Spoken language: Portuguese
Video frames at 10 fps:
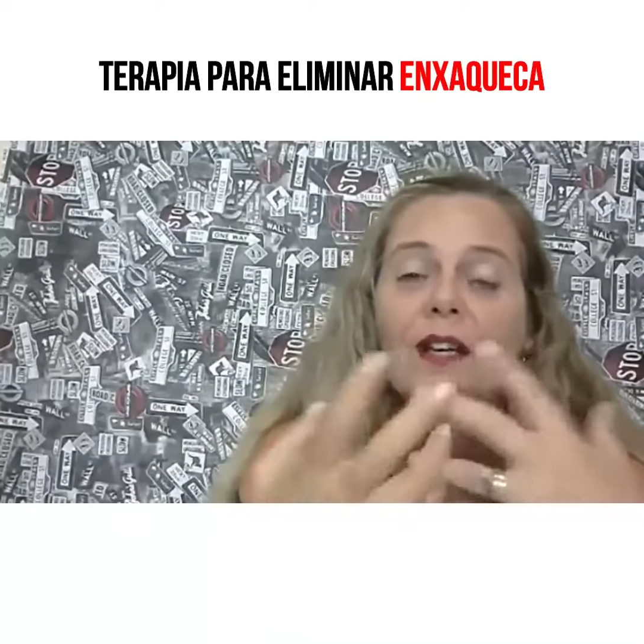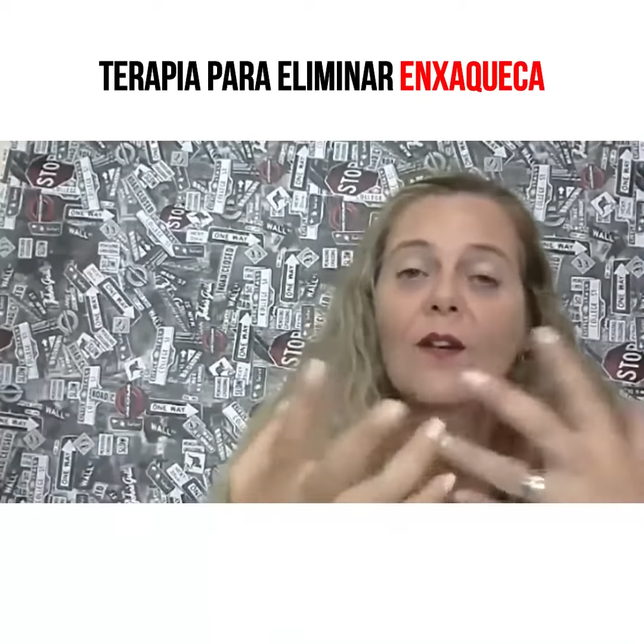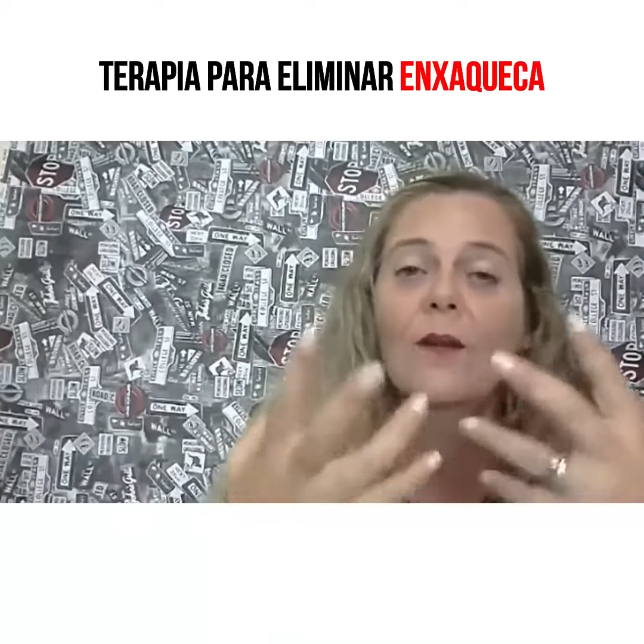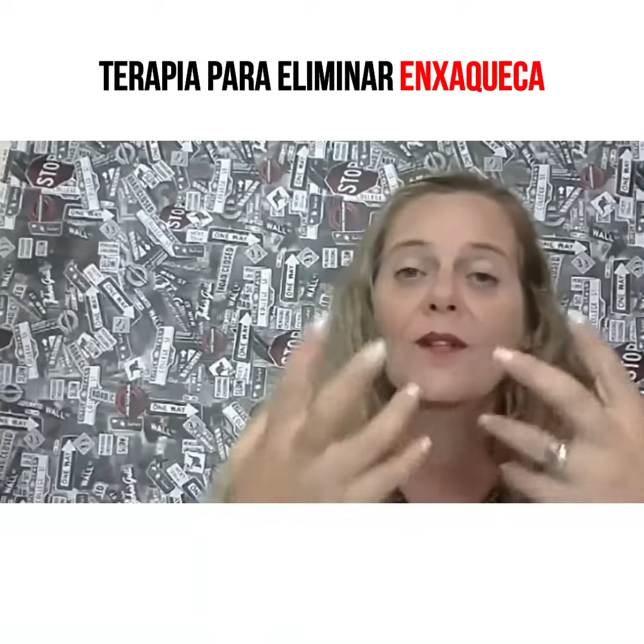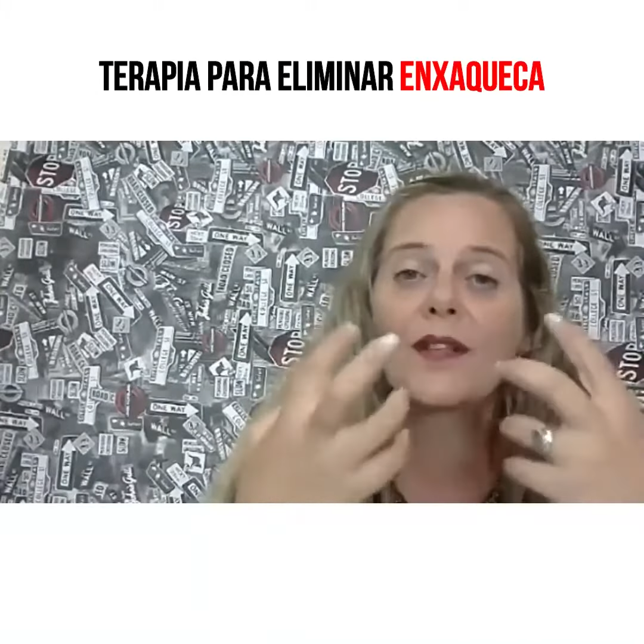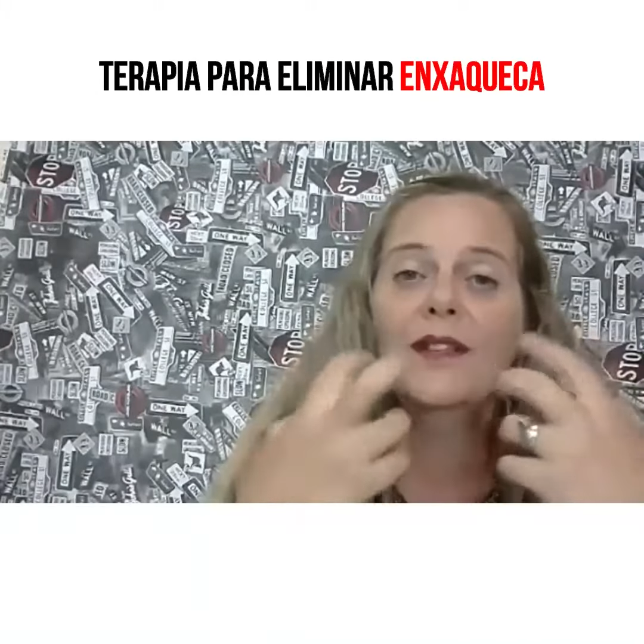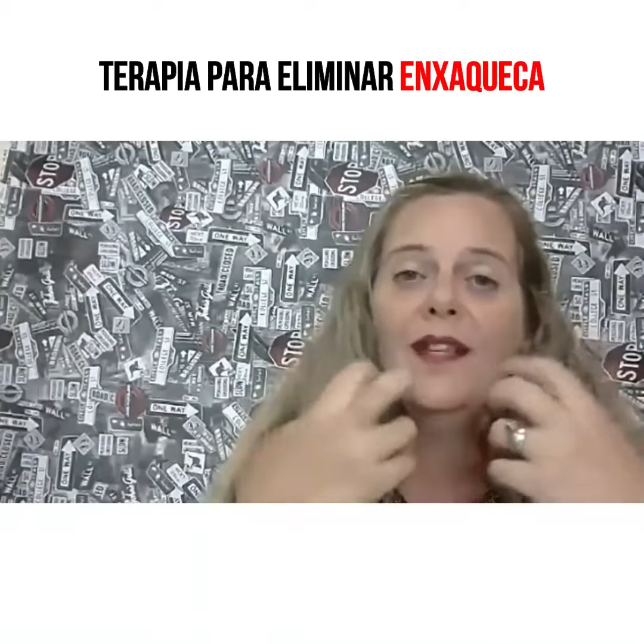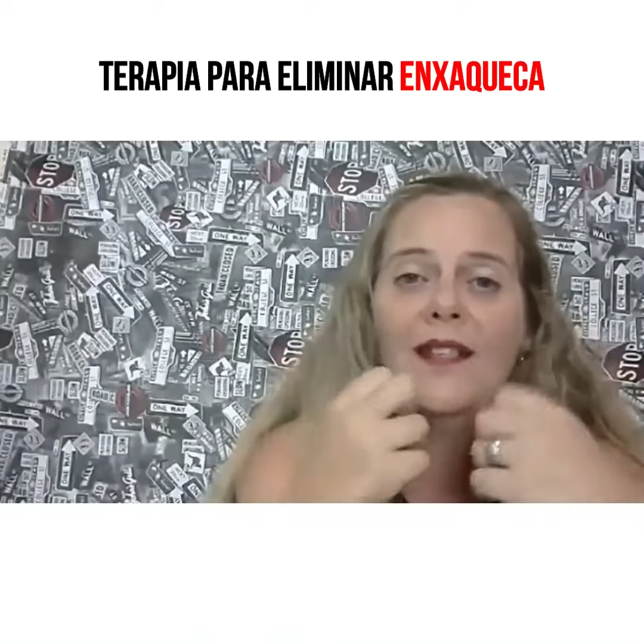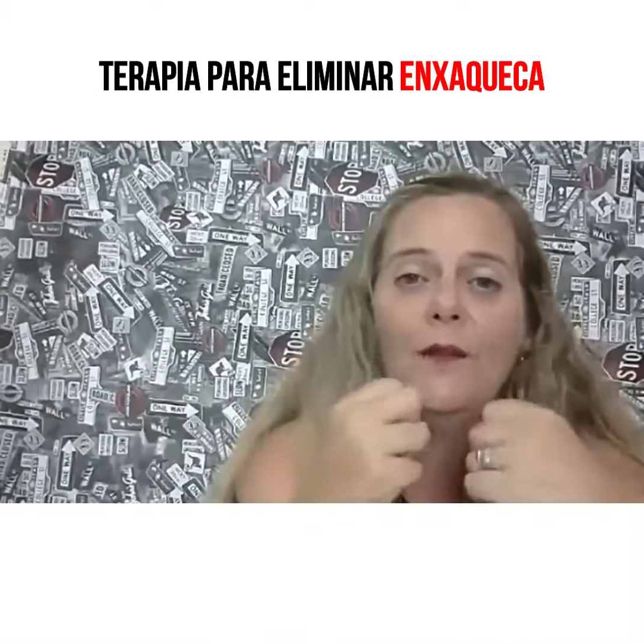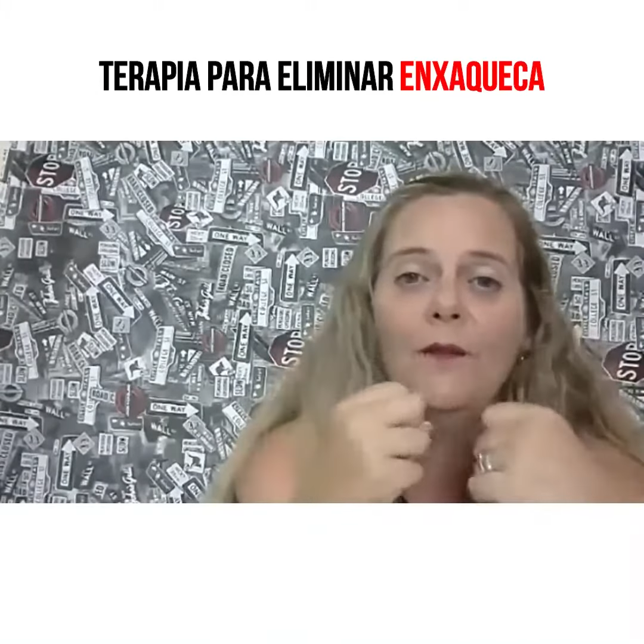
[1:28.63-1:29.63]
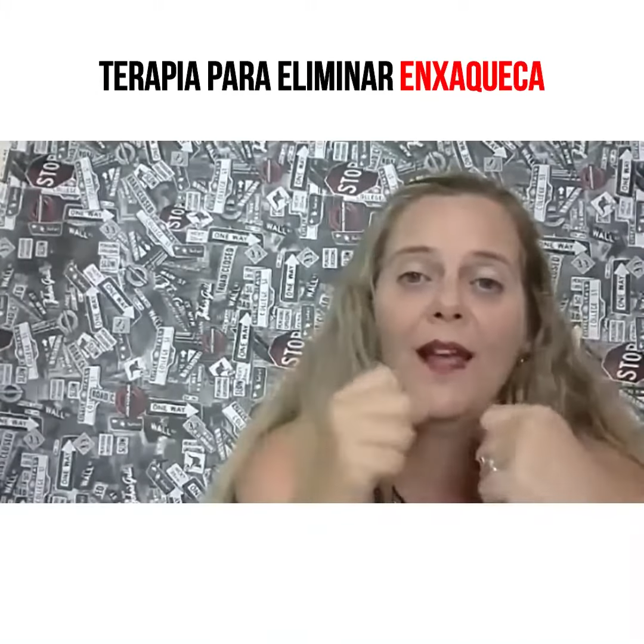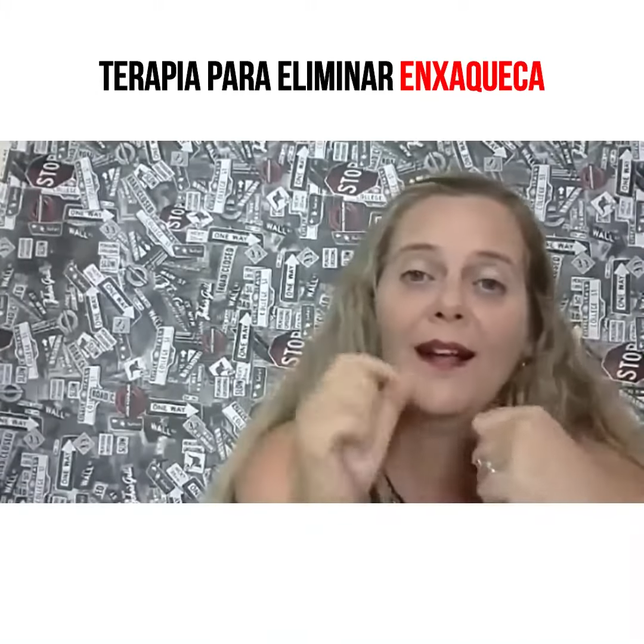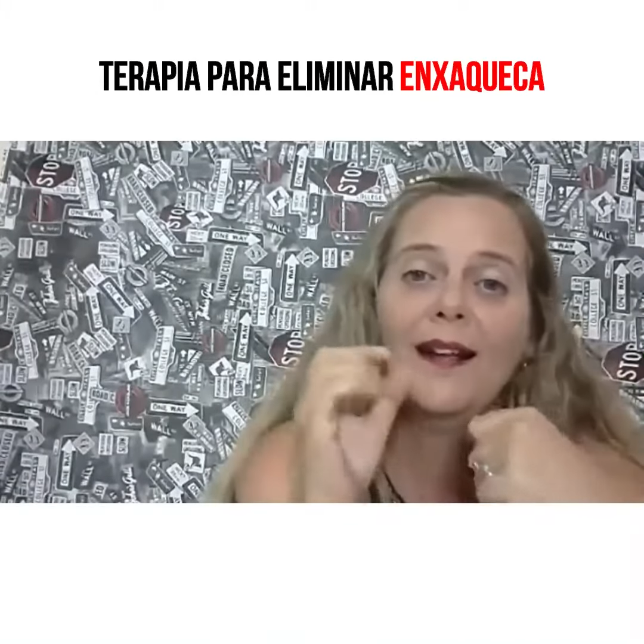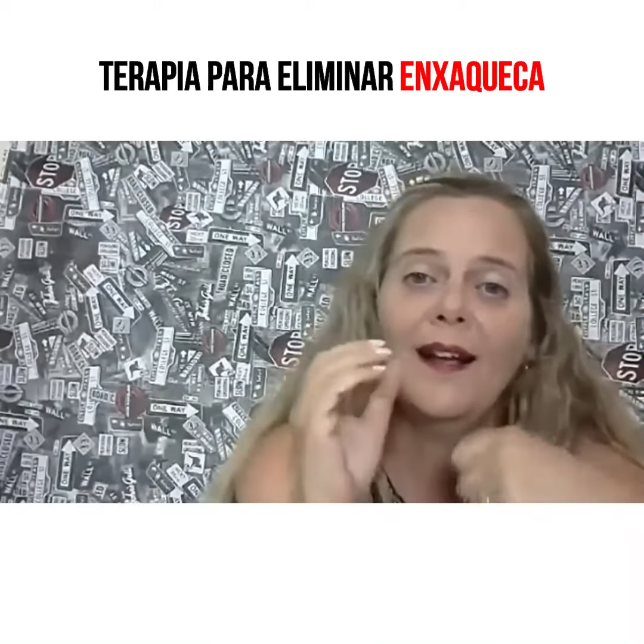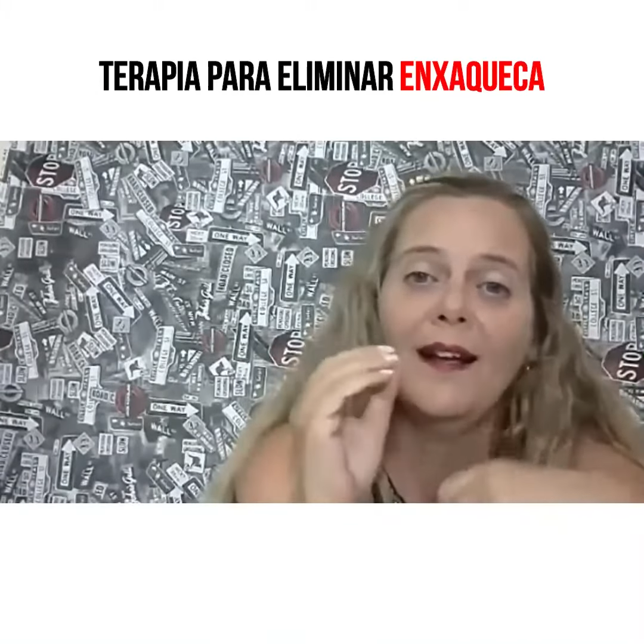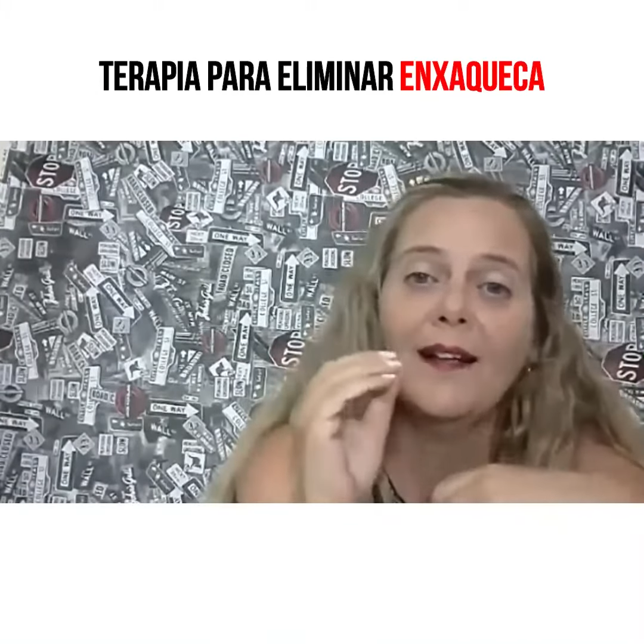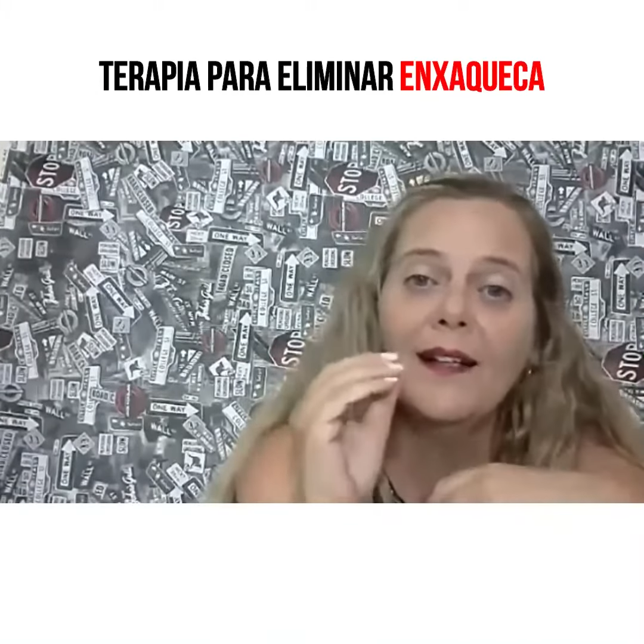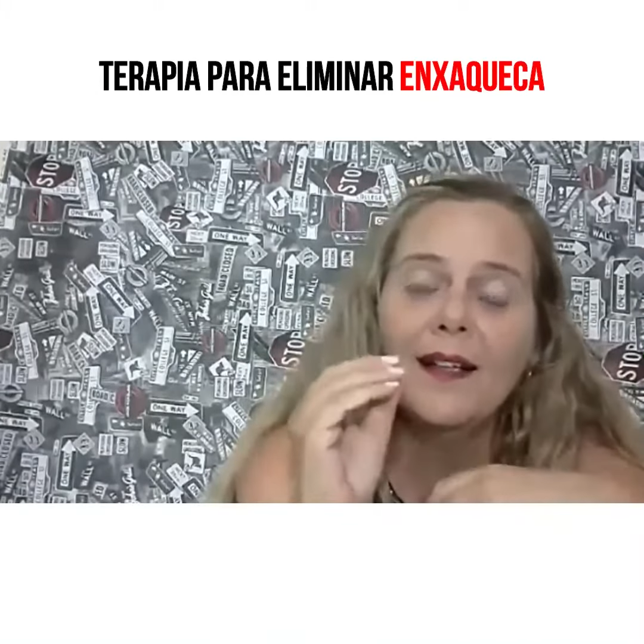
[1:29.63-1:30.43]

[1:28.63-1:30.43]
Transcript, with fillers: começo a desafiar aquela